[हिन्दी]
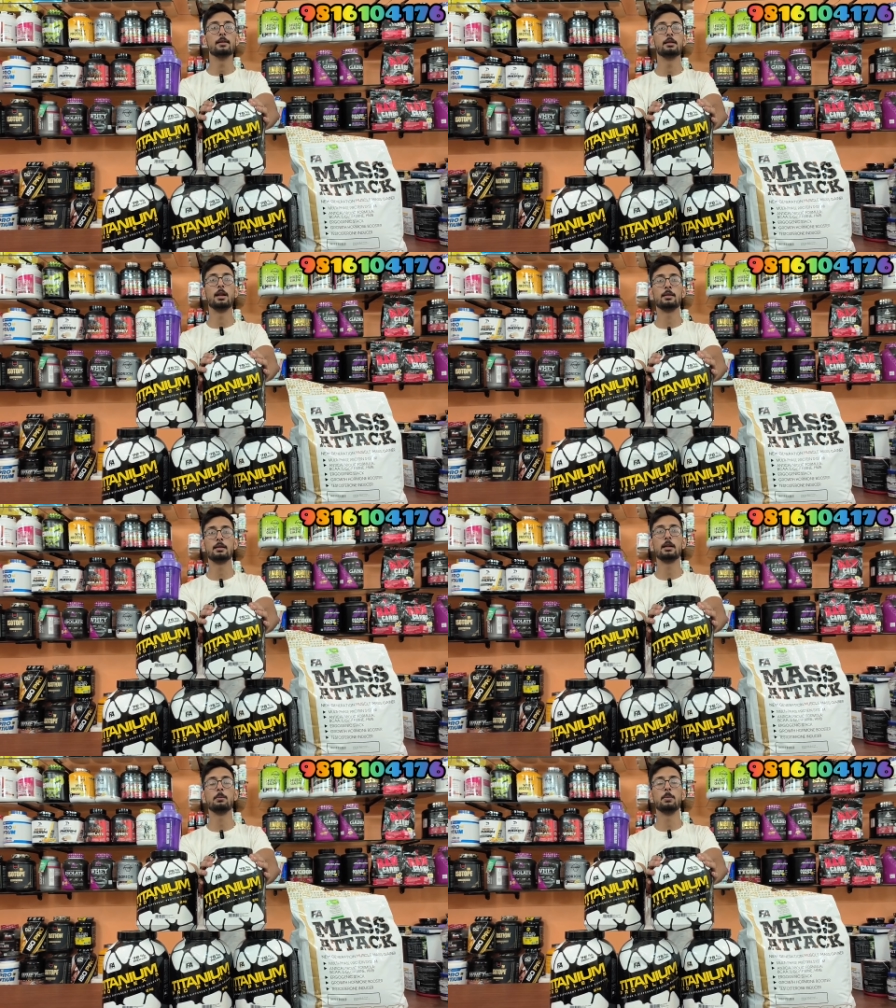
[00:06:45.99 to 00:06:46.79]

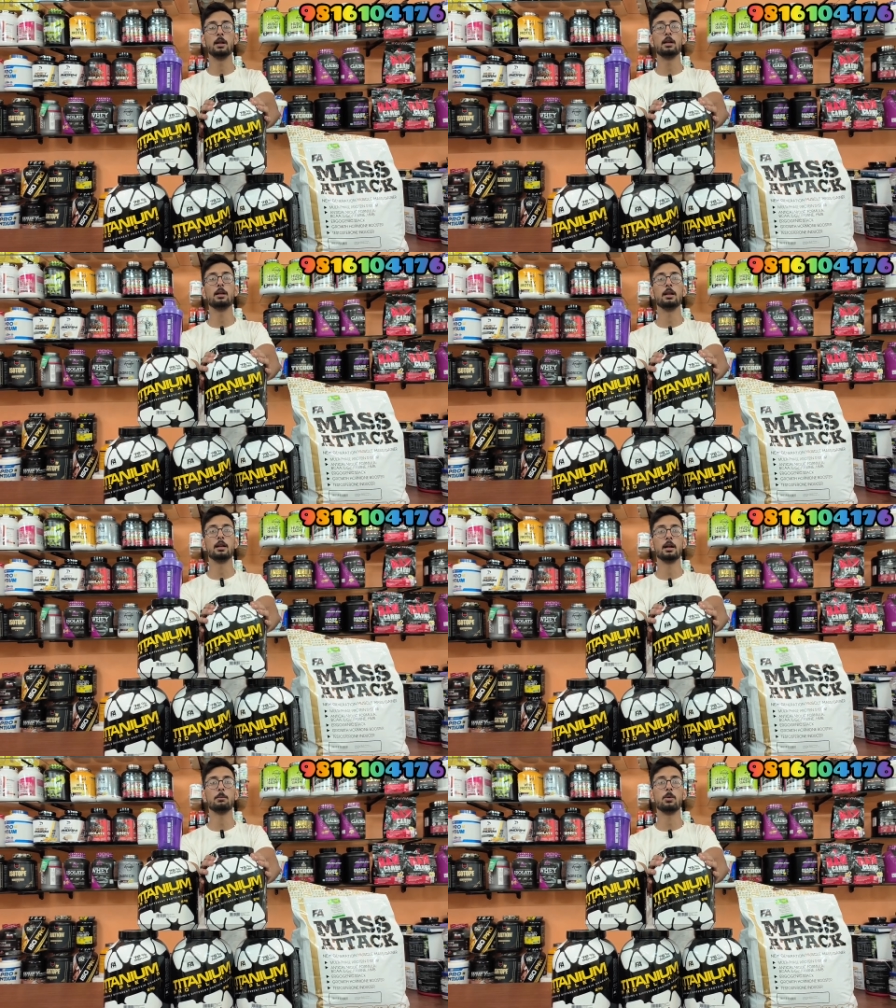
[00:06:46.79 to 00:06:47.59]
जीएसटी बिल
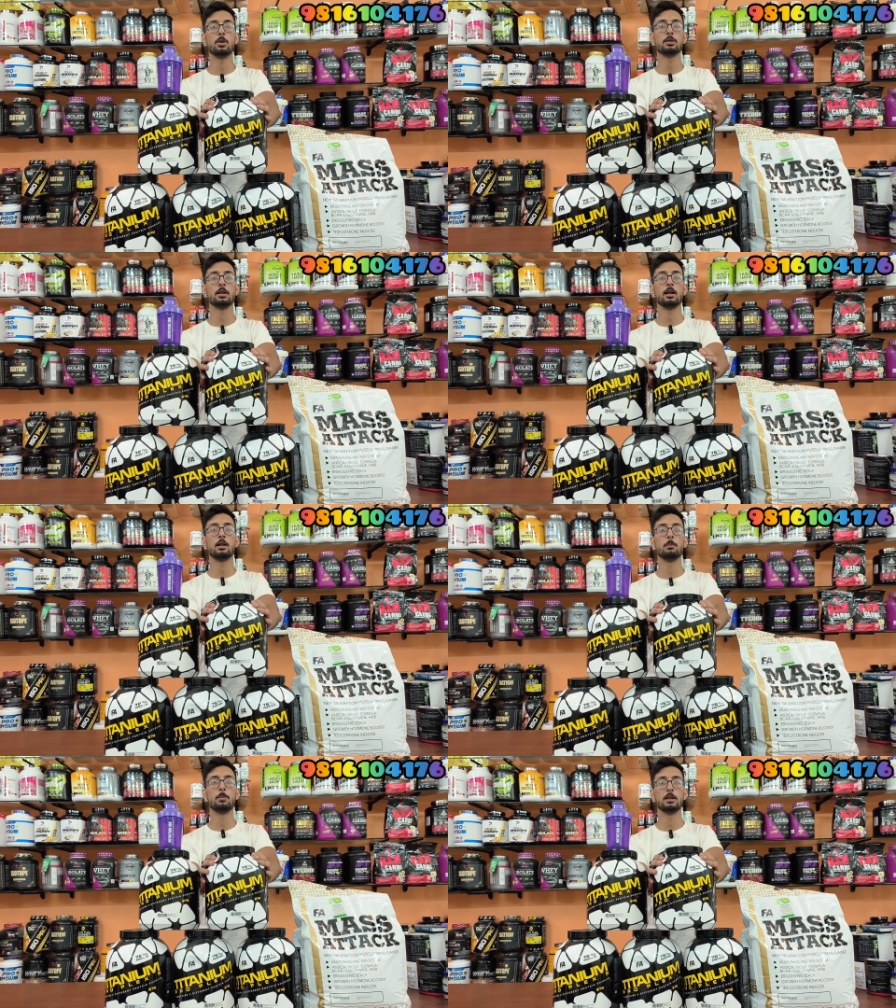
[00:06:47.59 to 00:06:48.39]
लेना बहुत ज्यादा
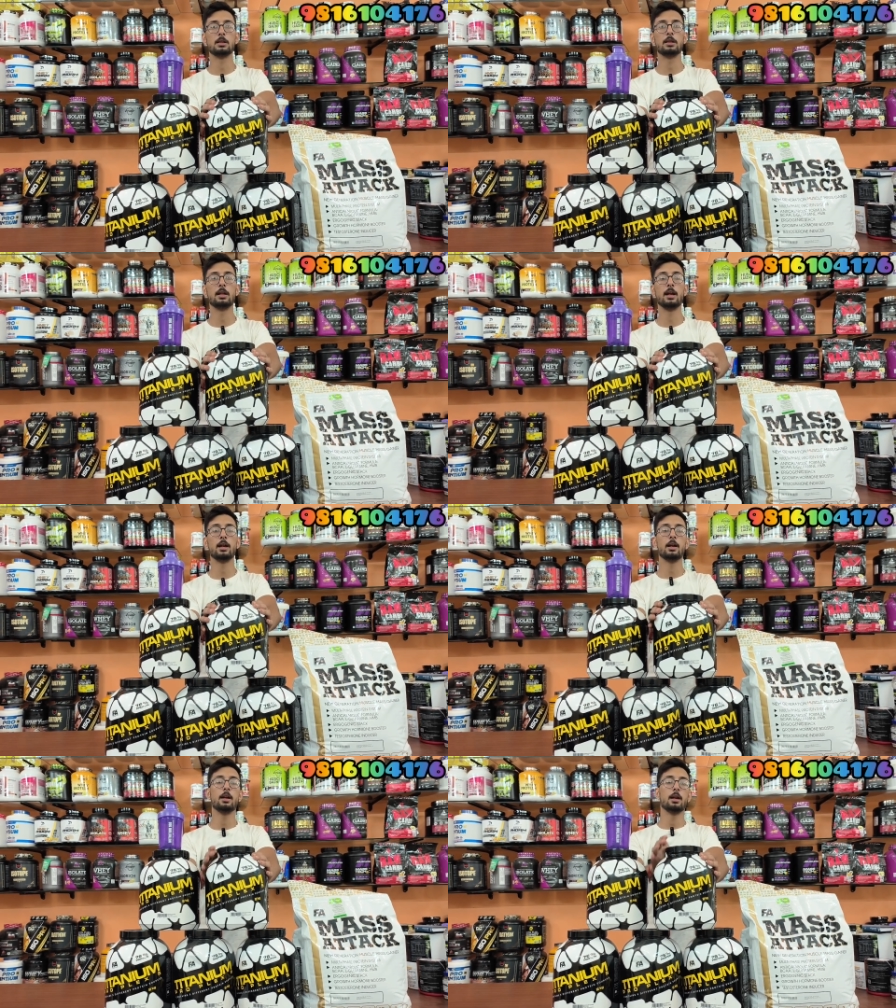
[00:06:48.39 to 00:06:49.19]
कंपलसरी है
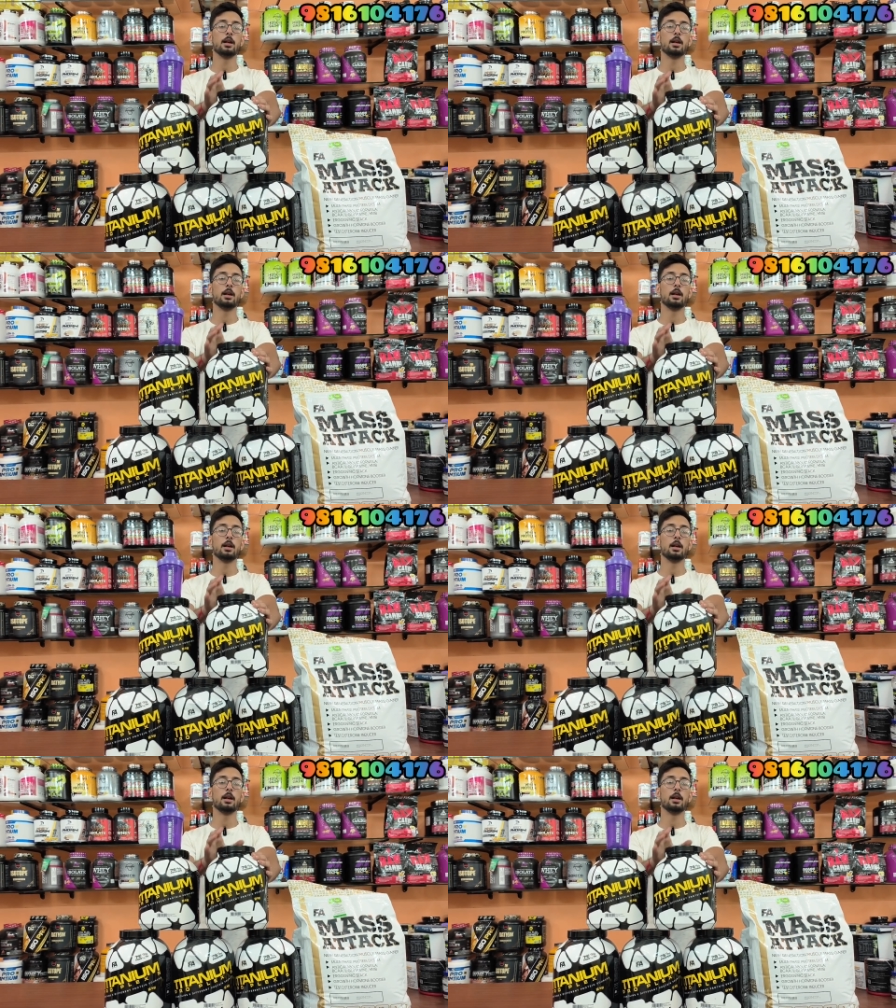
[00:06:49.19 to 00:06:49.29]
